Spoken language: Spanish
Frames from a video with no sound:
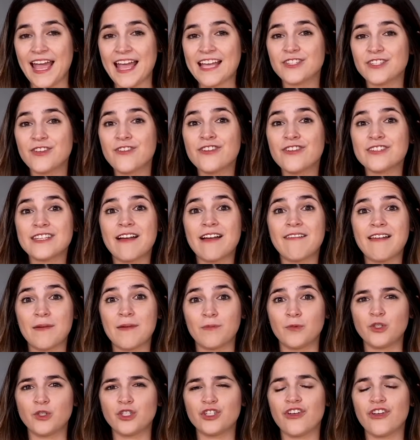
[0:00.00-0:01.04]
Eso nos
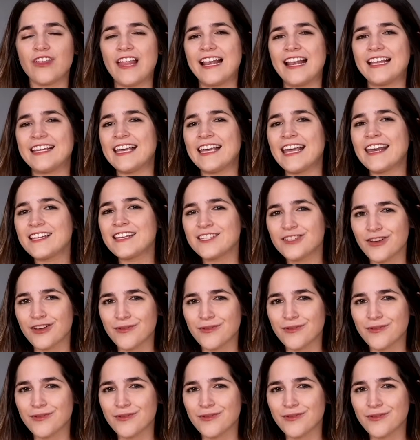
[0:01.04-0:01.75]
habla mucho del quiénes